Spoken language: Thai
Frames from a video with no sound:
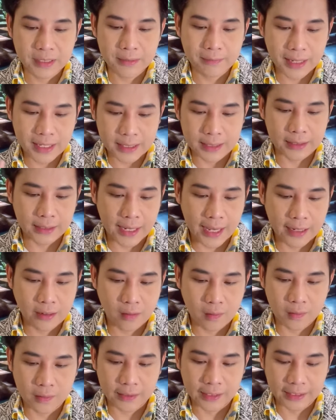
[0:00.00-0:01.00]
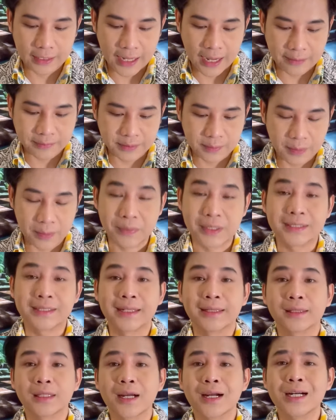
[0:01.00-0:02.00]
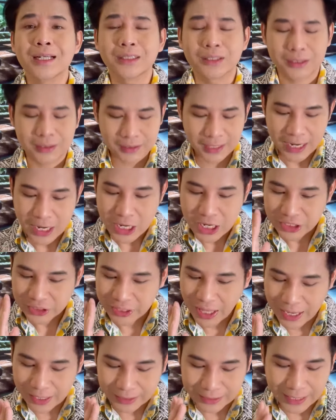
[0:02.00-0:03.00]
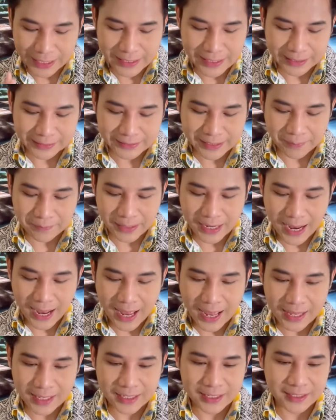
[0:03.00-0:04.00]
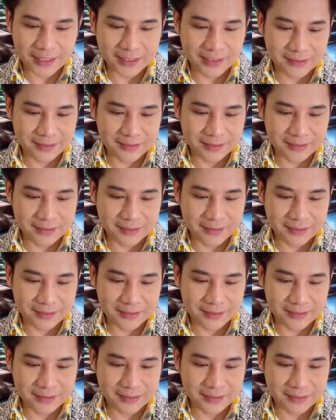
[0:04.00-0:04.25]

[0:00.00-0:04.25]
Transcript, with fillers: จะมีมาอีกแน่นอนนะครับสำหรับพรีเซนเตอร์ถ้าใครยังจำได้